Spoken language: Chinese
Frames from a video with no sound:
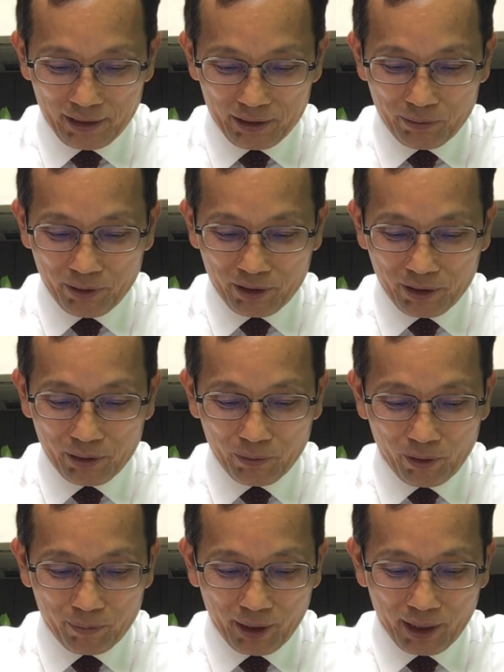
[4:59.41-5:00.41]
若是
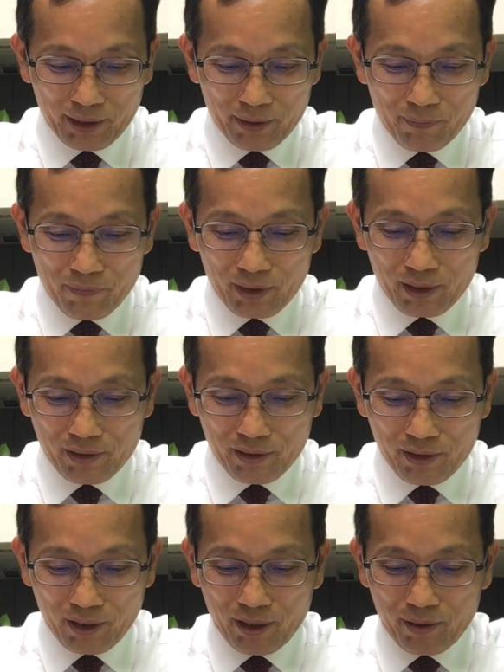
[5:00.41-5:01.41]
我们自
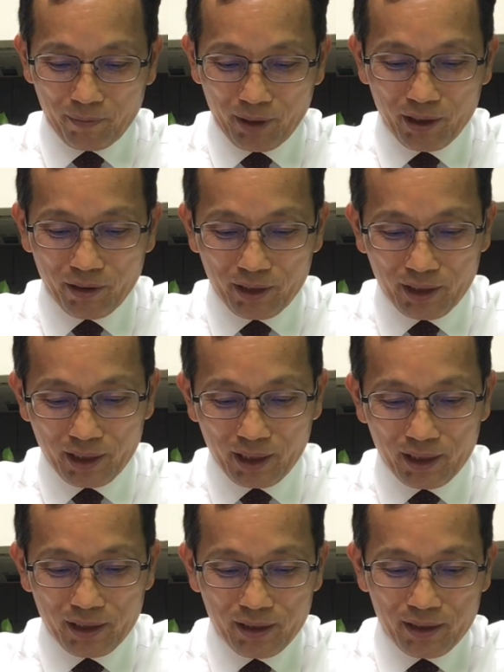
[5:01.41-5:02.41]
己没有一
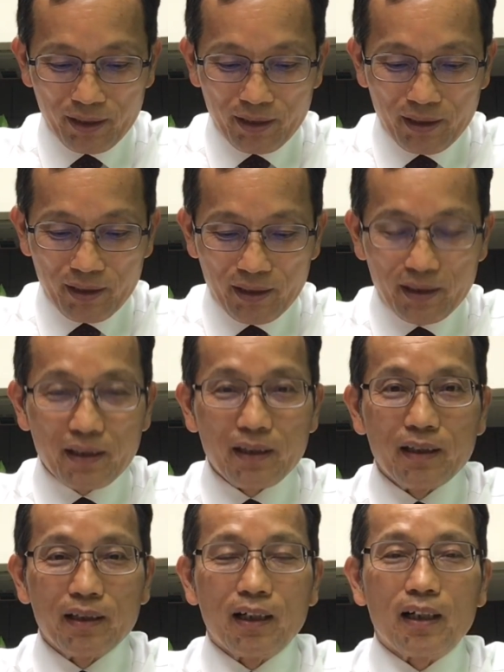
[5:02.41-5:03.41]
个
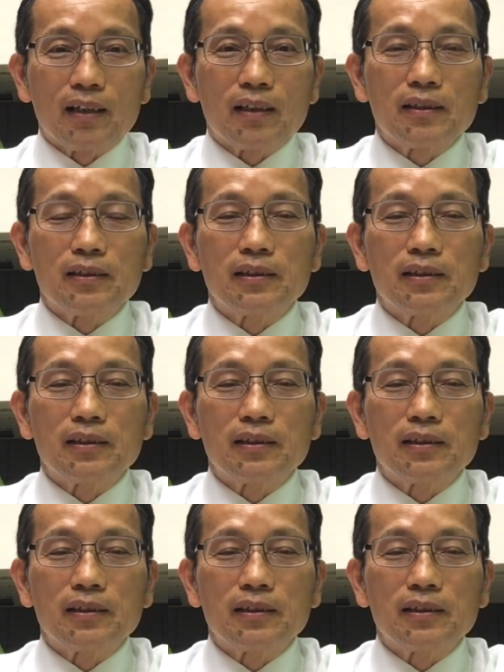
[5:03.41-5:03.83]
啊，